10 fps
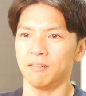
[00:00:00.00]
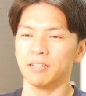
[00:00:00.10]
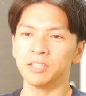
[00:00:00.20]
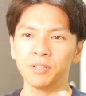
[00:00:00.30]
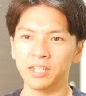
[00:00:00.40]

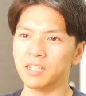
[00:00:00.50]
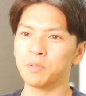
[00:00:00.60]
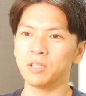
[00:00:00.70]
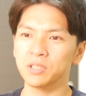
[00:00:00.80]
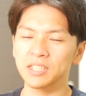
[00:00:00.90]
割と
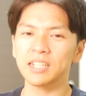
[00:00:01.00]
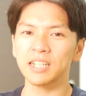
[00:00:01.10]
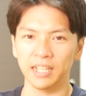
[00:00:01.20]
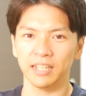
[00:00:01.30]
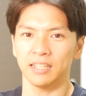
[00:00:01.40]
リハビリをしっ
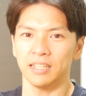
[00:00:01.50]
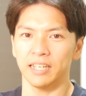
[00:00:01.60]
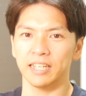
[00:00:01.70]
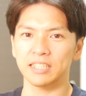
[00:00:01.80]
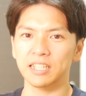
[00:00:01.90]
かり
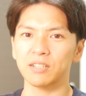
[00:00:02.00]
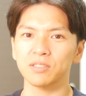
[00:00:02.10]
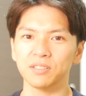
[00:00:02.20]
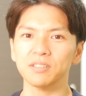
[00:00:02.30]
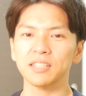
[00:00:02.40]
時間
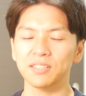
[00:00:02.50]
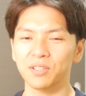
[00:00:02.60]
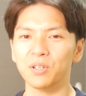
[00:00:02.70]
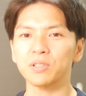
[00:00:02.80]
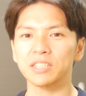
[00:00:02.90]
を作って
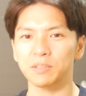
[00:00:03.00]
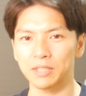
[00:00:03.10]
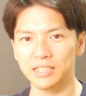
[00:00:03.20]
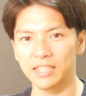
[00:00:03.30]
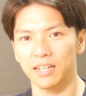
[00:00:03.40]
するようにし
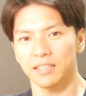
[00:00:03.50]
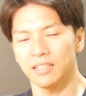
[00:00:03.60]
ました。